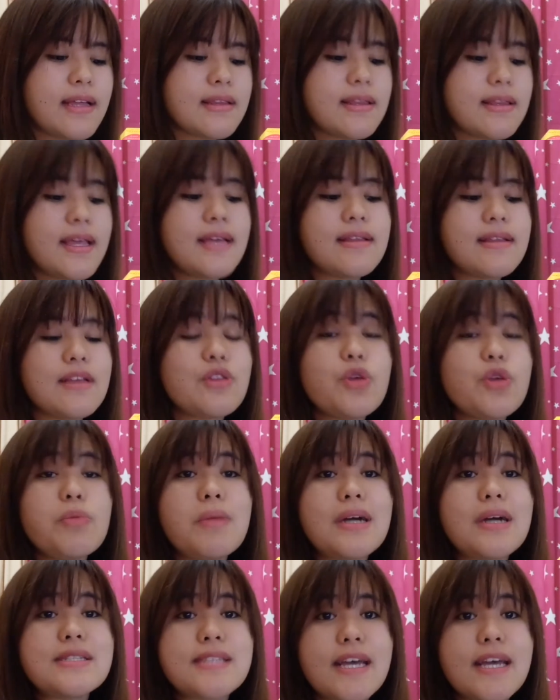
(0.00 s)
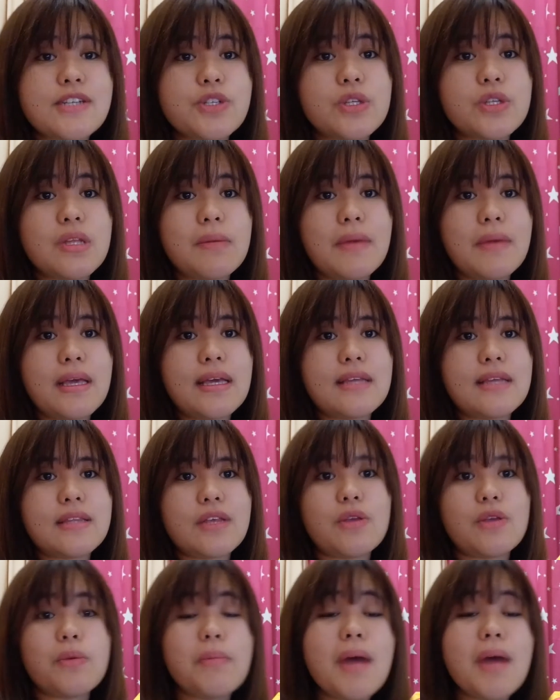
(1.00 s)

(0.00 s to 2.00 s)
Then, ito yung mga section na makikita nyo.